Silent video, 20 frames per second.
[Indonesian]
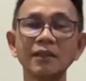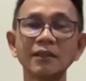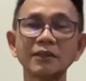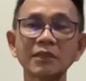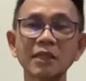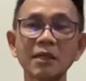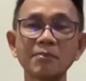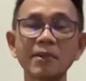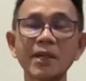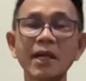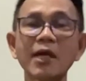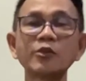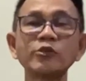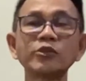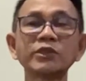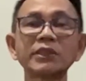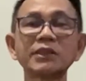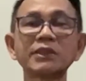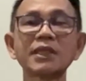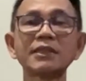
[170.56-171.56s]
Sampai
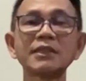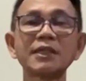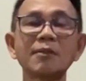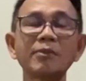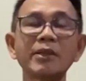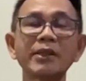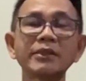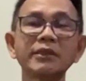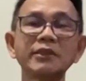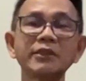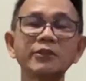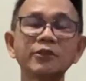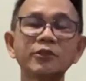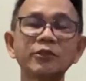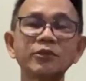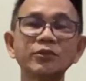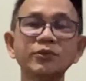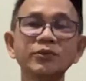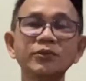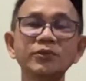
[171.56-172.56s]
anus kita nyaman
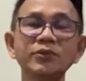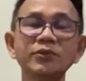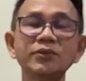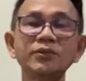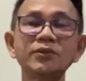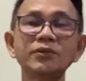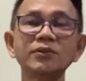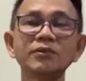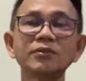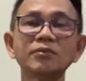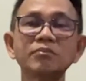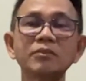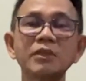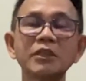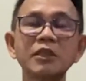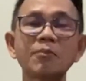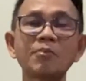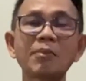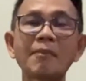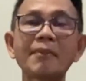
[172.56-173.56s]
itu
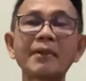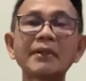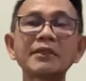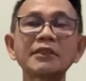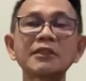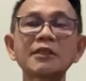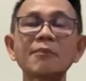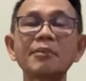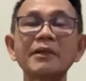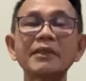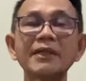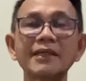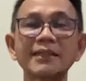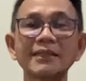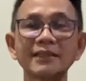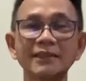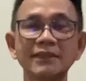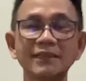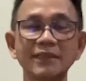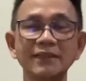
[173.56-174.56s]
menyebabkan kita banyak
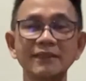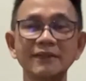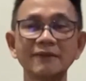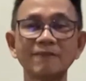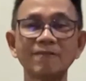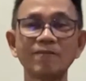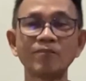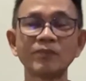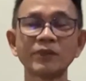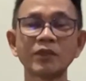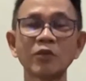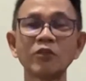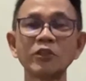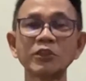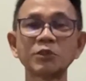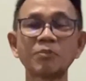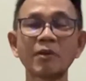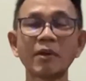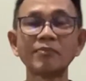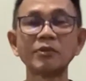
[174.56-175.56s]
ngeden.
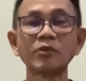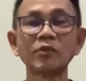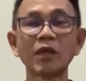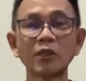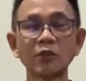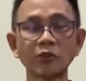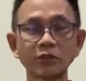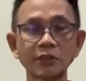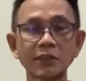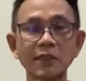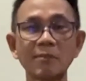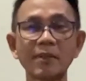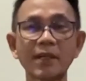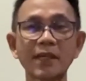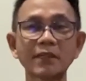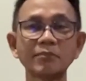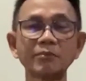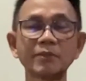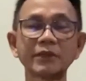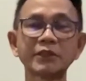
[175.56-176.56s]
Oleh sebab itu kalau kita
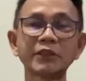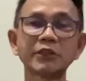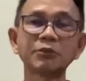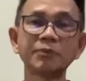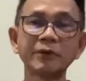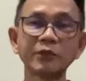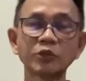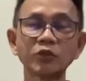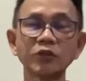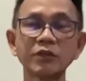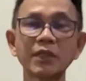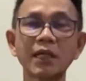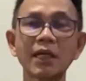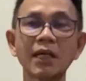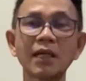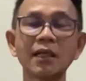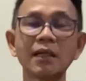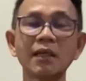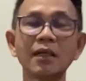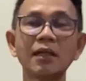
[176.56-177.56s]
makan pedas
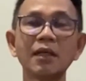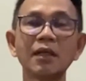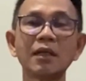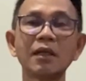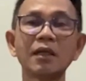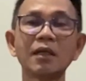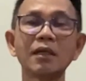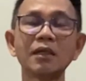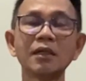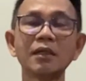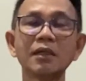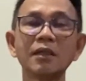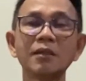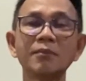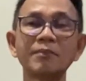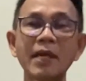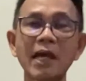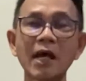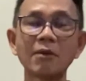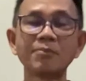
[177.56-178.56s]
besoknya eh,
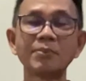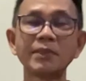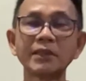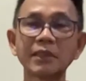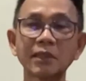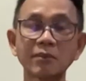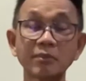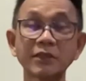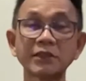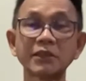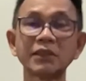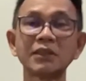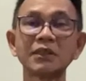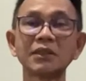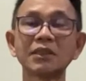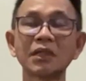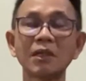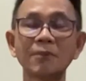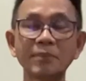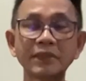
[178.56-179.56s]
BAB dan masih
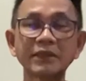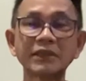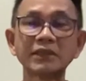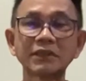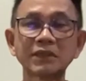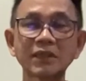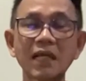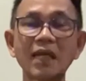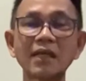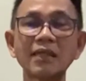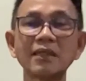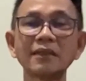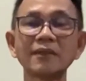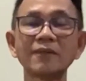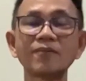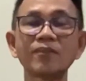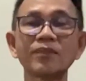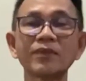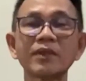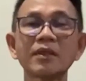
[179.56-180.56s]
kepedesan,
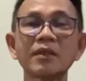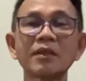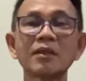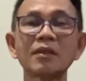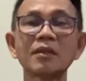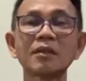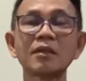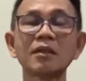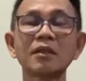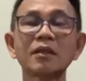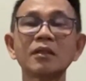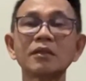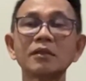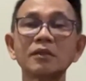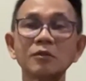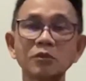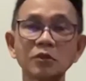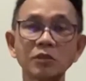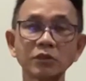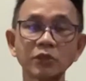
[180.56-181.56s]

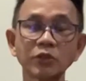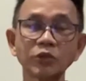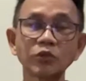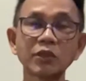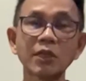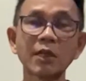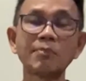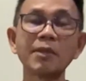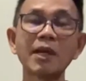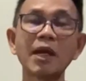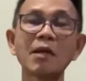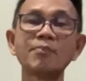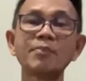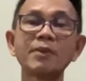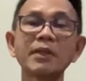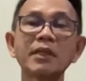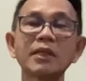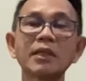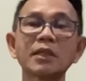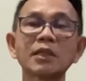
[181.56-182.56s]
sesudah BAB
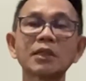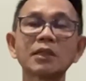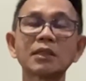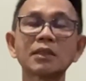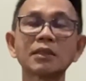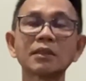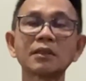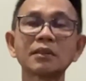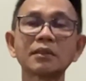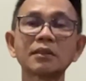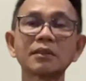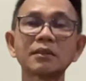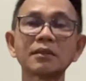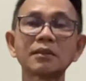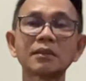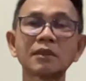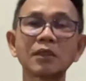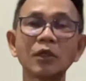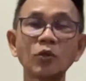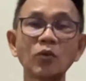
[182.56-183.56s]

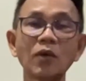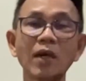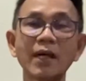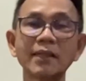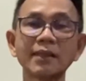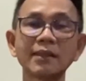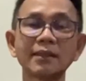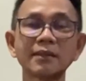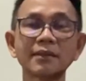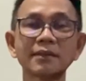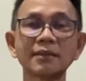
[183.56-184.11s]
keluar